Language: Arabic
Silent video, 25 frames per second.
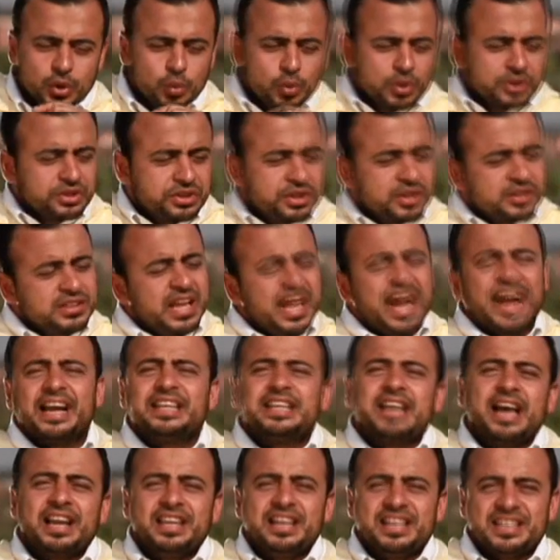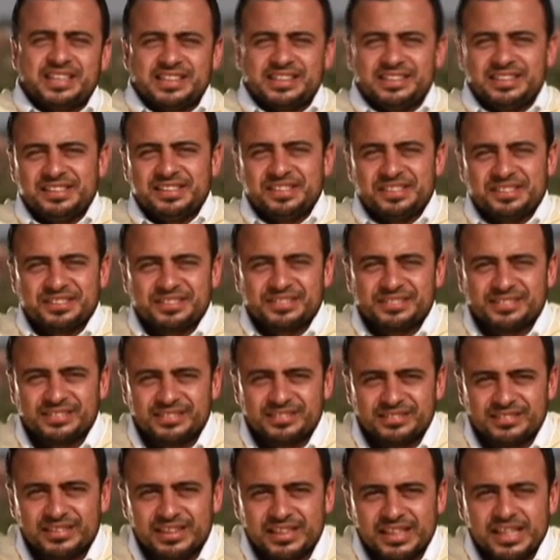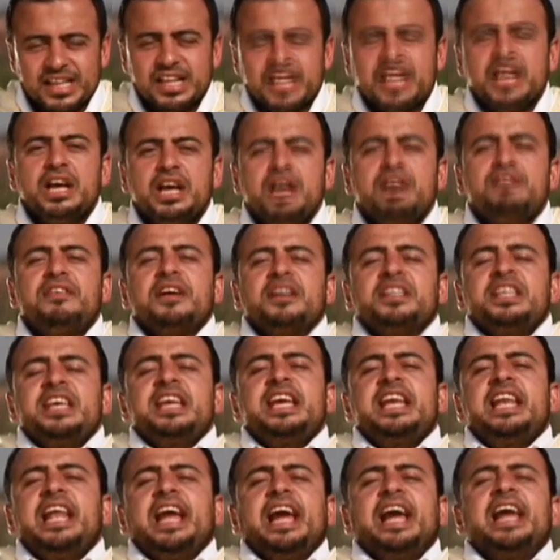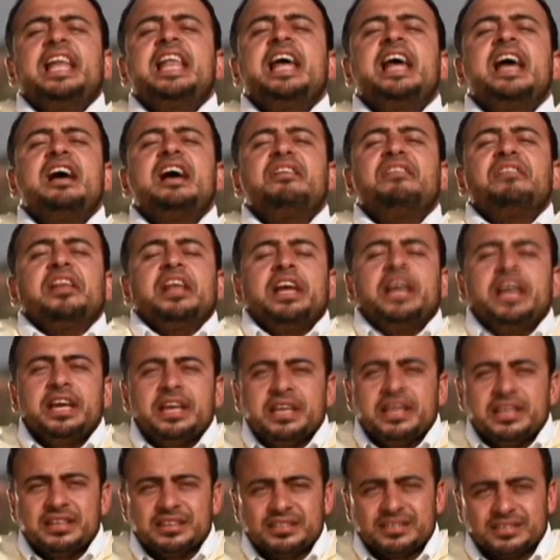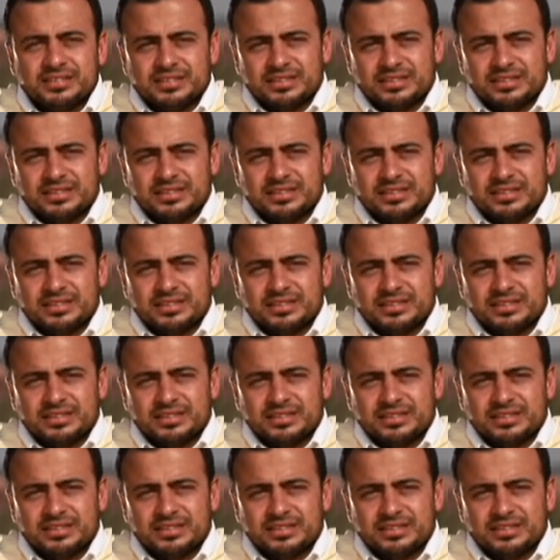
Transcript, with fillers: واخترت حاجات عليك كتير فتيجي الحلاقه في الحج